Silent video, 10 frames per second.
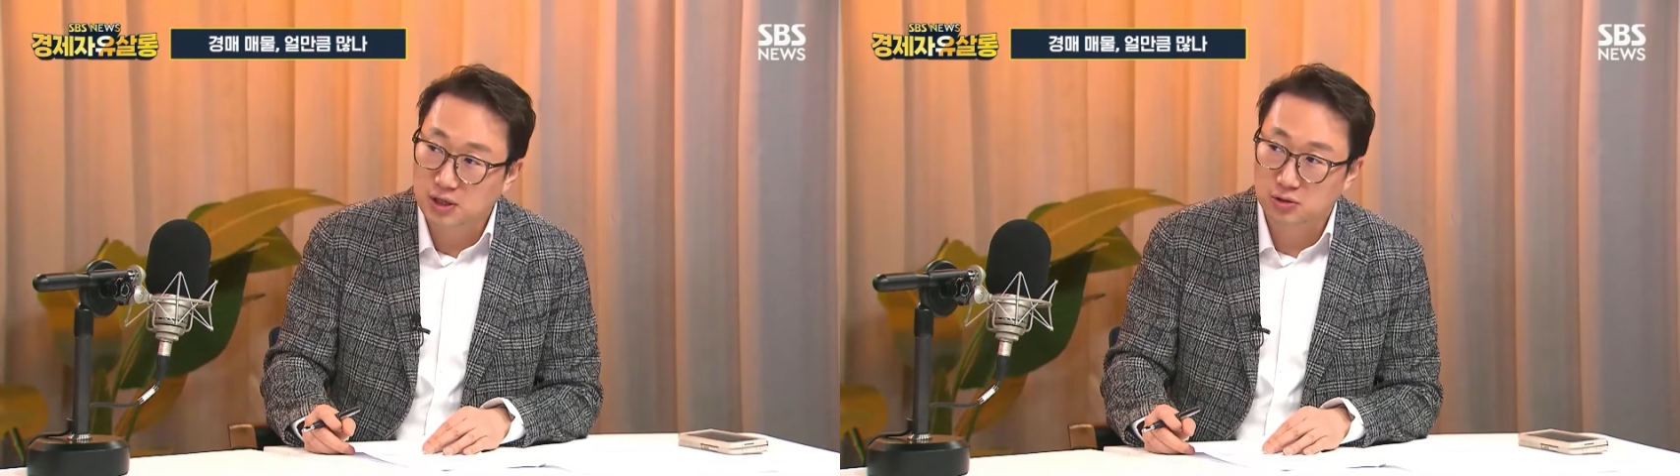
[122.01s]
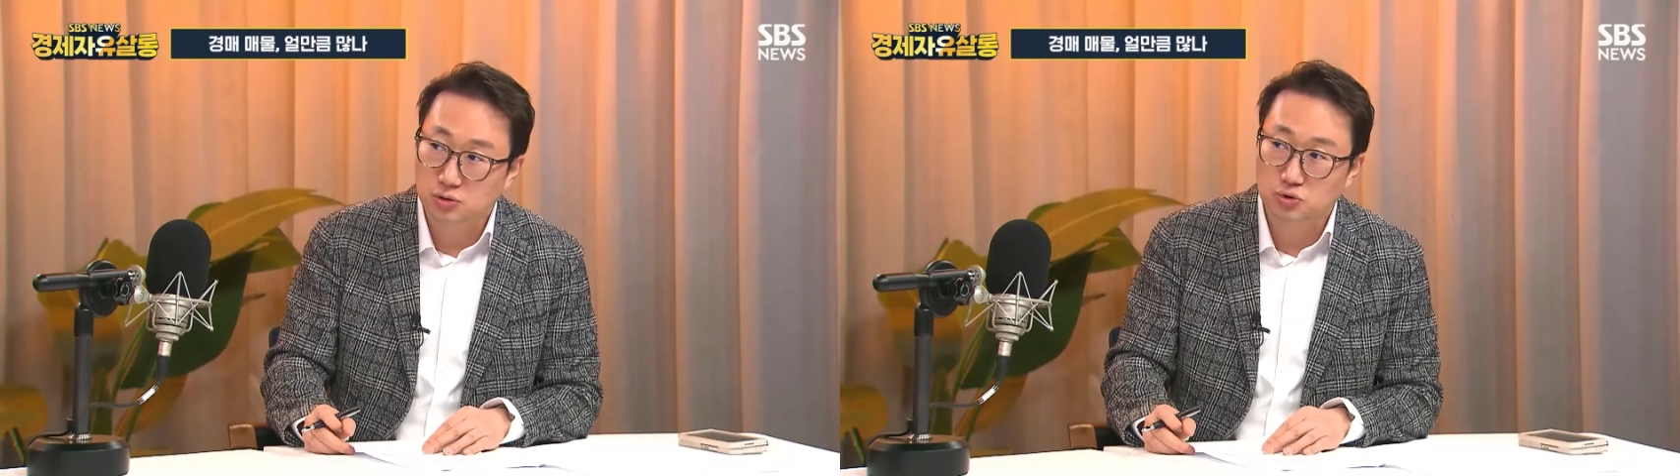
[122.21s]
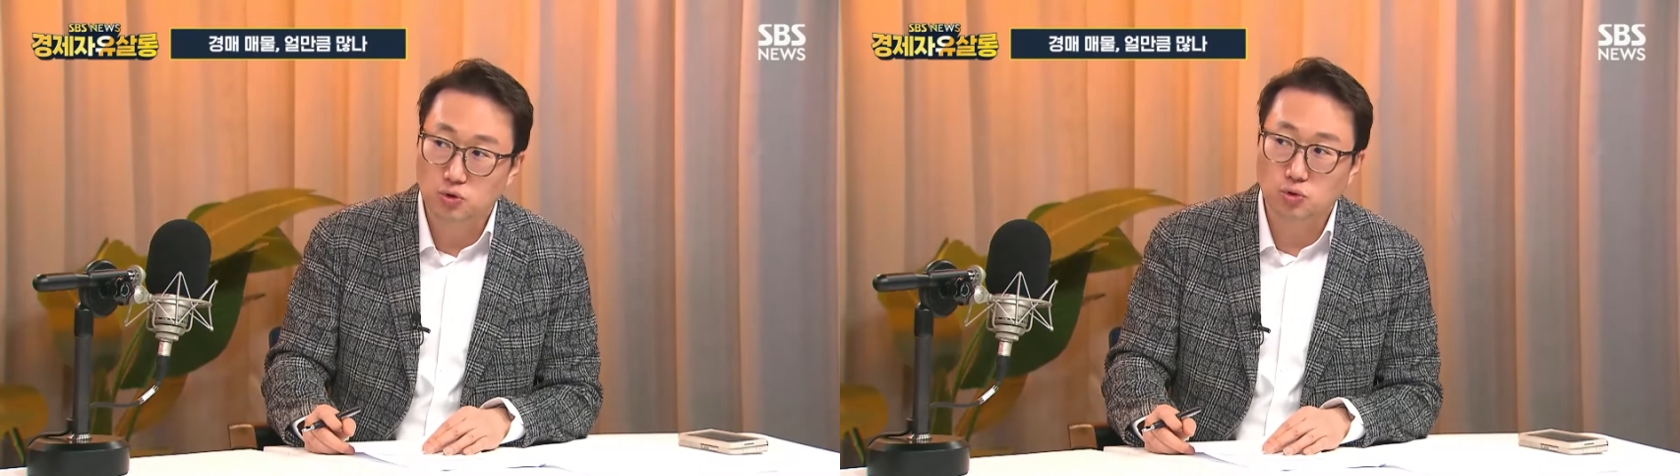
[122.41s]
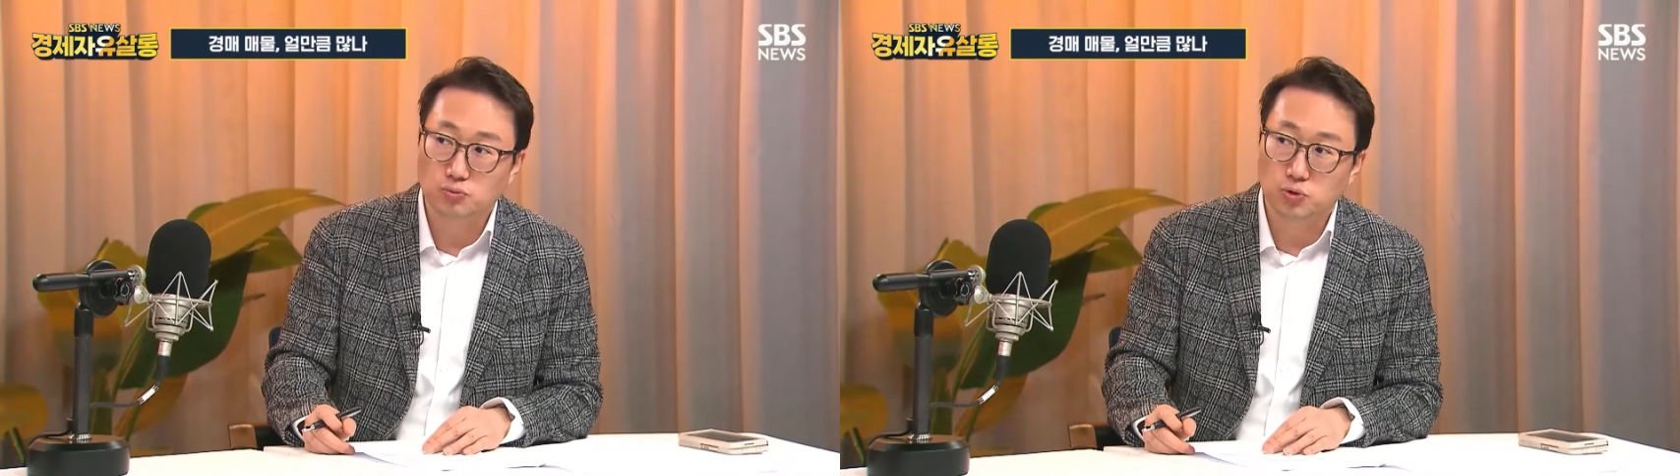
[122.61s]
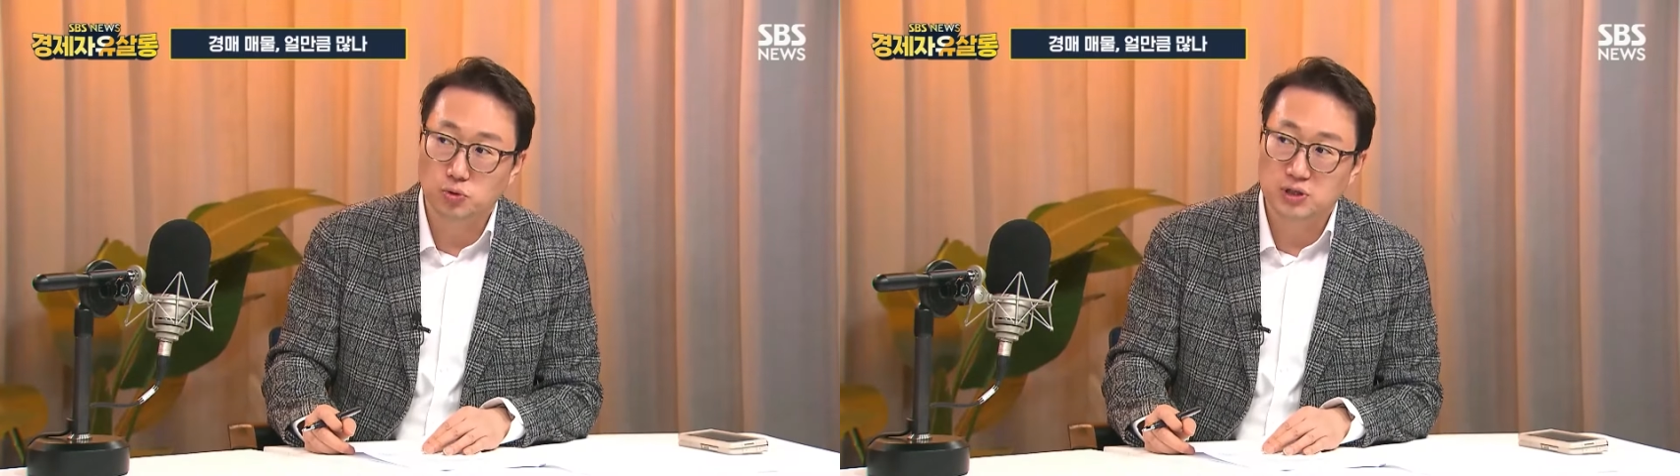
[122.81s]
그래서 수도권
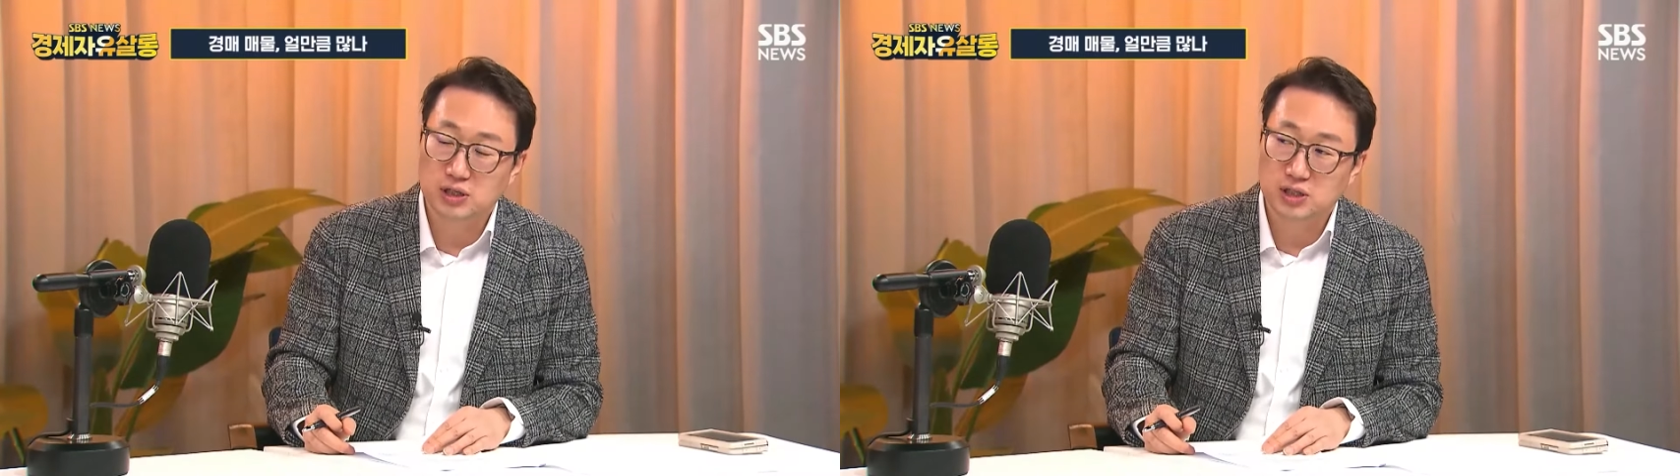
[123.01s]
부동산